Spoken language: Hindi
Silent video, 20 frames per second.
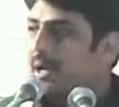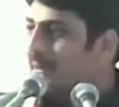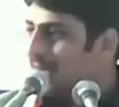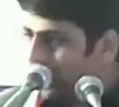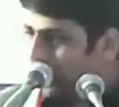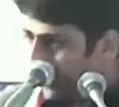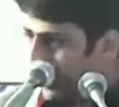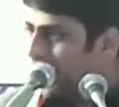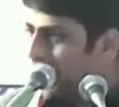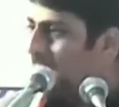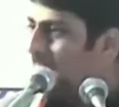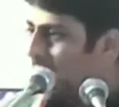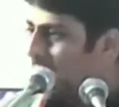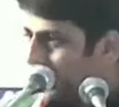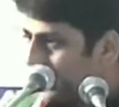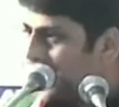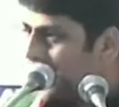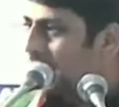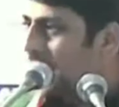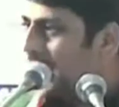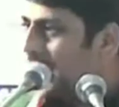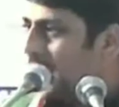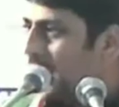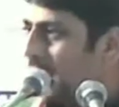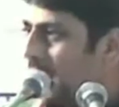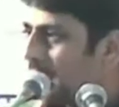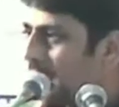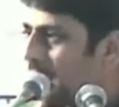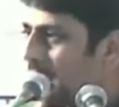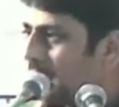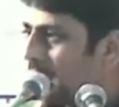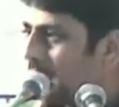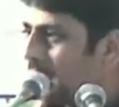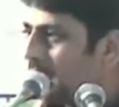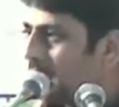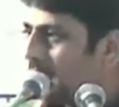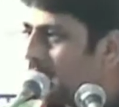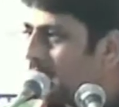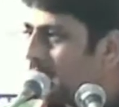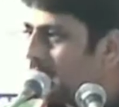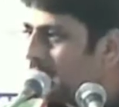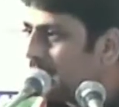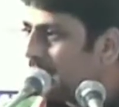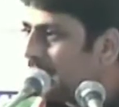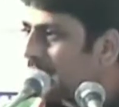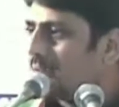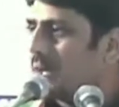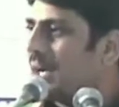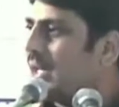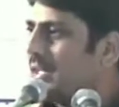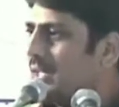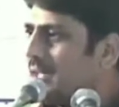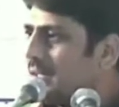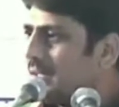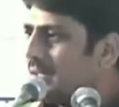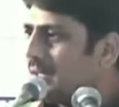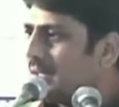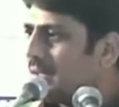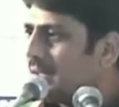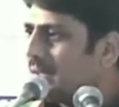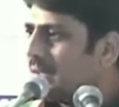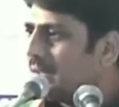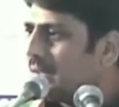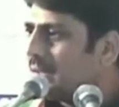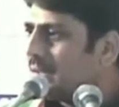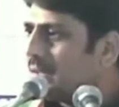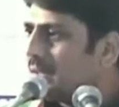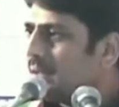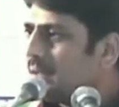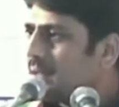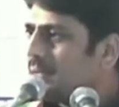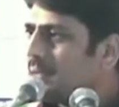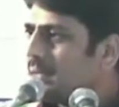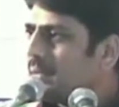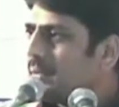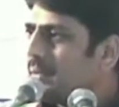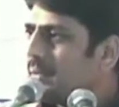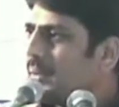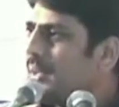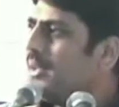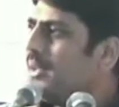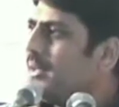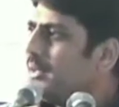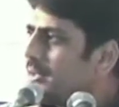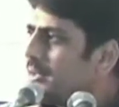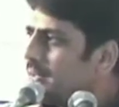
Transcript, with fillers: हमारा मुकाबला कर सकता है क्या कर ही नहीं सकता फिर